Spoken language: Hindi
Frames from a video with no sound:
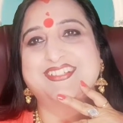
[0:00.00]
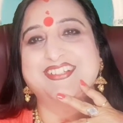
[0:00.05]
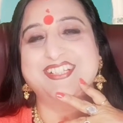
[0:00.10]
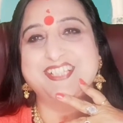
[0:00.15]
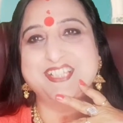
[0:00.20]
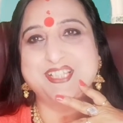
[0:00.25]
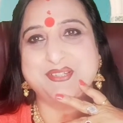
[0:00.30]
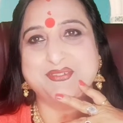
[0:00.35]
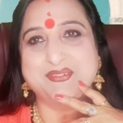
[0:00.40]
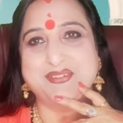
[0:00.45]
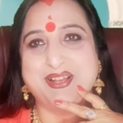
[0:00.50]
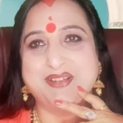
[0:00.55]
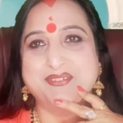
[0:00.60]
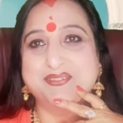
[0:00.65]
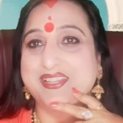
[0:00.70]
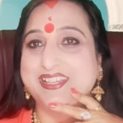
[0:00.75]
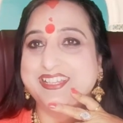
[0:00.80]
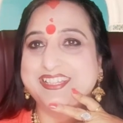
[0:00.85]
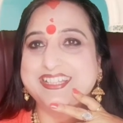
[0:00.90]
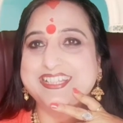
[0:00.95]
कोई
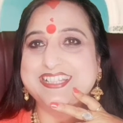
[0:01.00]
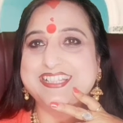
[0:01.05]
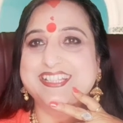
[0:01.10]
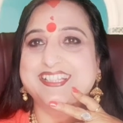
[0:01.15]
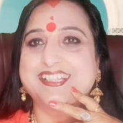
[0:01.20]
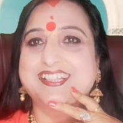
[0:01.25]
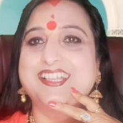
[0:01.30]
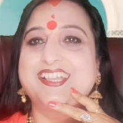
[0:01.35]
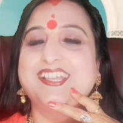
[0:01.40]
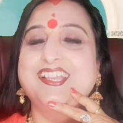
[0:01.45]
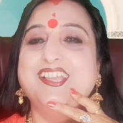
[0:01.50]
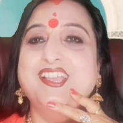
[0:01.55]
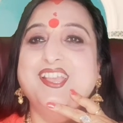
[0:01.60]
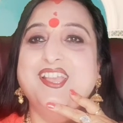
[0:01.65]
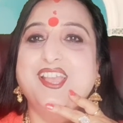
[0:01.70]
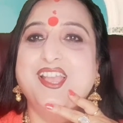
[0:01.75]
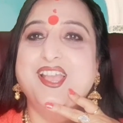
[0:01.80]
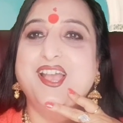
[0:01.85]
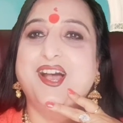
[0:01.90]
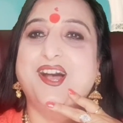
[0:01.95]
जवाब नहीं दे सकती
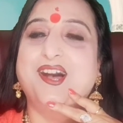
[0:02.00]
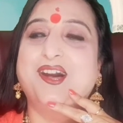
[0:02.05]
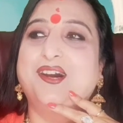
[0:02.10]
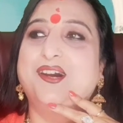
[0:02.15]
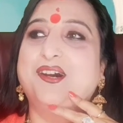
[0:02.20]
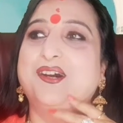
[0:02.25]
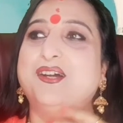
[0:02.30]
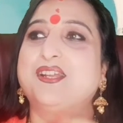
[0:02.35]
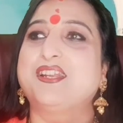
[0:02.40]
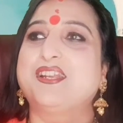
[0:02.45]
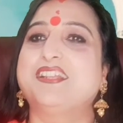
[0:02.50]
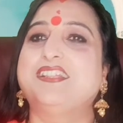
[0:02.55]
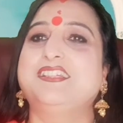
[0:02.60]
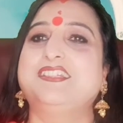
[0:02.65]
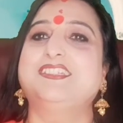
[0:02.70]
और